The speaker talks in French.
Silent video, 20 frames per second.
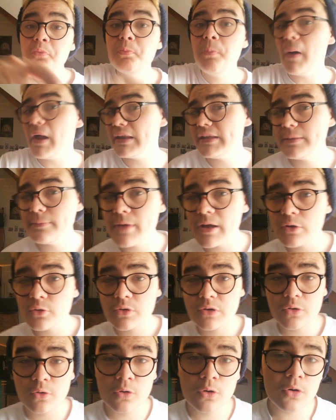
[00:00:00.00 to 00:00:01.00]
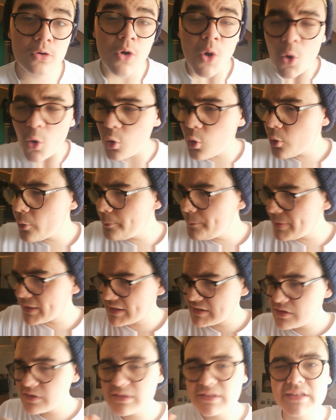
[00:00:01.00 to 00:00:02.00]
parliez mal aux, aux,
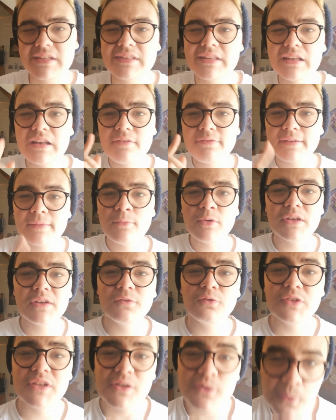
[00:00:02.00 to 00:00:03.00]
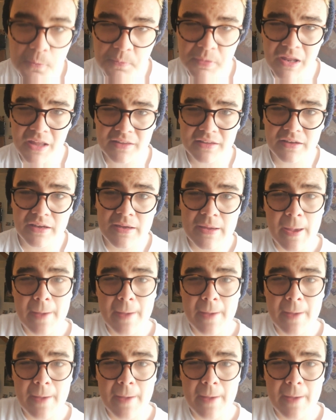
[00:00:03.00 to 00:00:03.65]
personnes qui étaient là vraiment, qui venaient se plaindre.